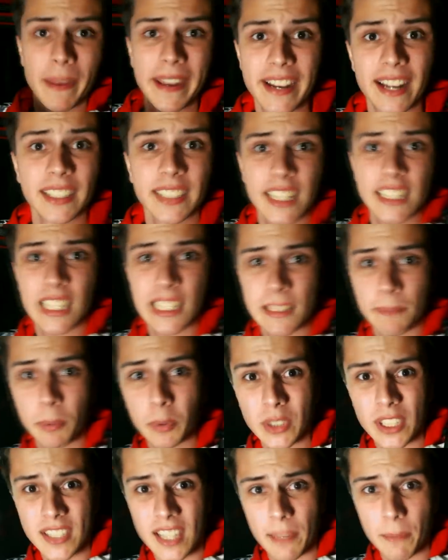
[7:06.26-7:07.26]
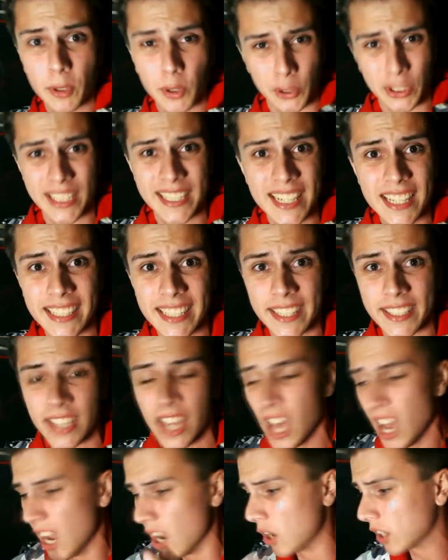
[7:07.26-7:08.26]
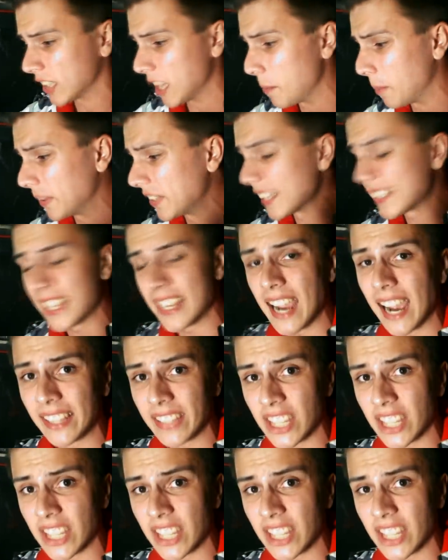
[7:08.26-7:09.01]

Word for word: реально кажется, как будто за нами кто-то следит. Окей, это реально